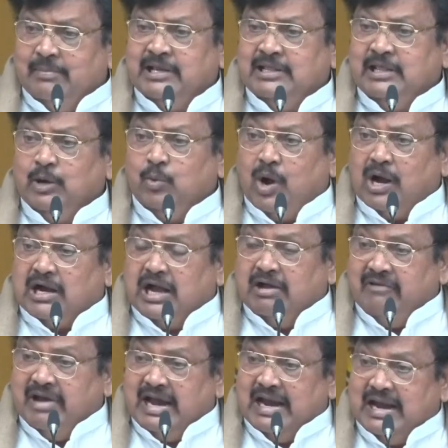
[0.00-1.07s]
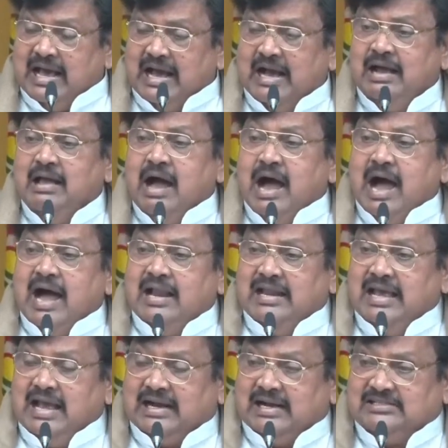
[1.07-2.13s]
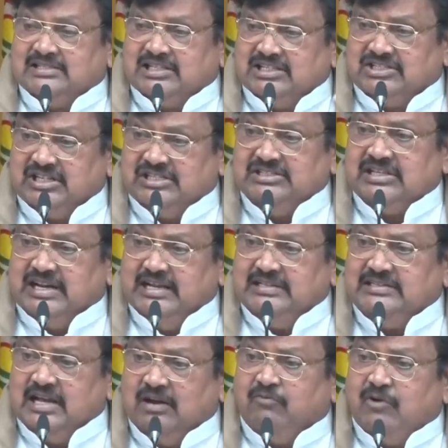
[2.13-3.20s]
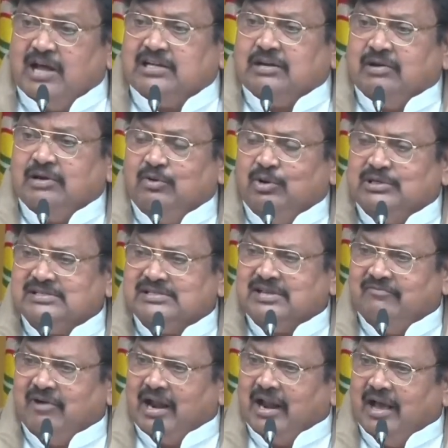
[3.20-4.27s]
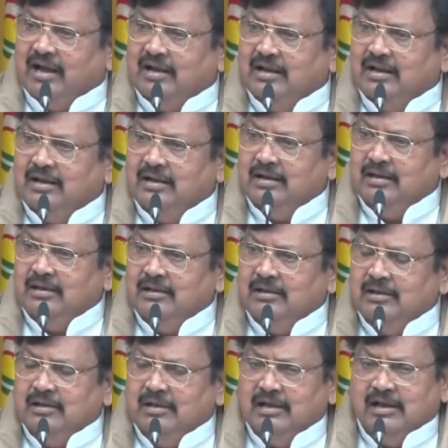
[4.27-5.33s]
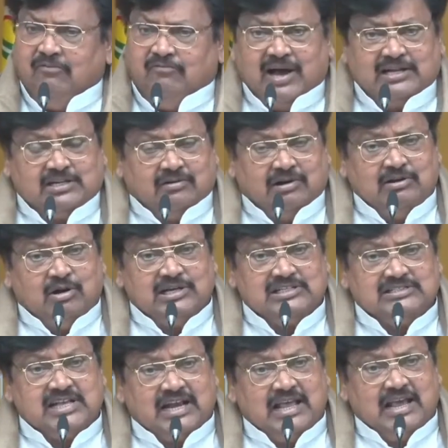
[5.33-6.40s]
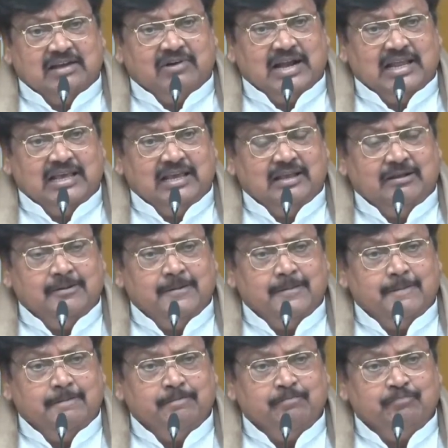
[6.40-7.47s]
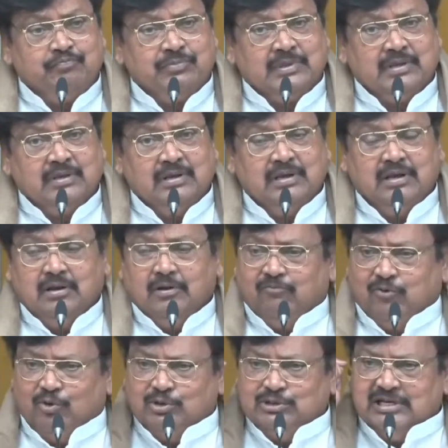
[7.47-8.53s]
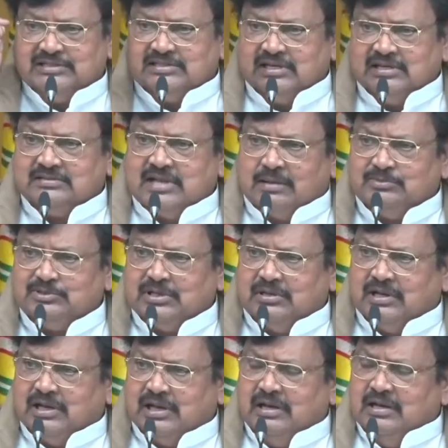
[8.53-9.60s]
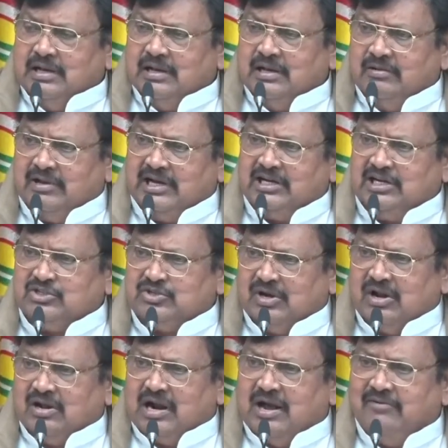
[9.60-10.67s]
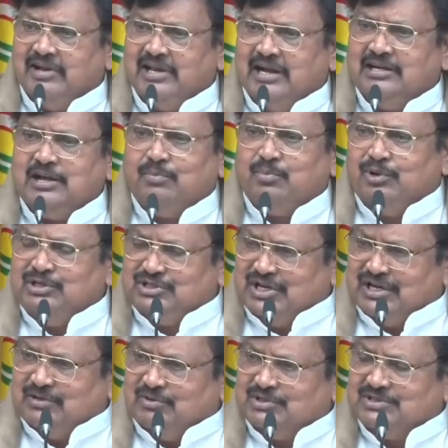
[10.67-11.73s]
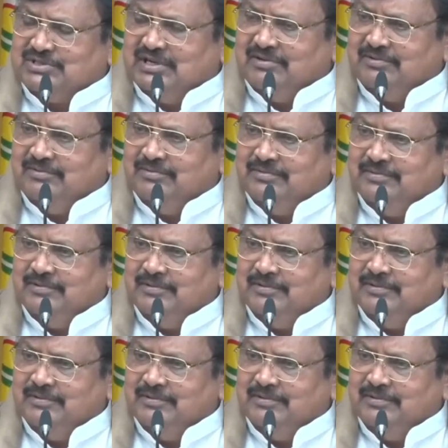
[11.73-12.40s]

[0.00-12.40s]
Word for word: ఏమైంది ఒకవేళ ఆ లేఖ సృష్టించిన ఏం చేయాలి ఫార్టీ వన్ నోటీస్ ఇవ్వాలా ఫార్టీ వన్ నోటీస్ ఎలా ఇవ్వాలి ఫోన్ చేసి సంస్ వెంకటేశ్వరరావు రావయ్య అంటే పోలీస్ స్టేషన్కి వస్తాడు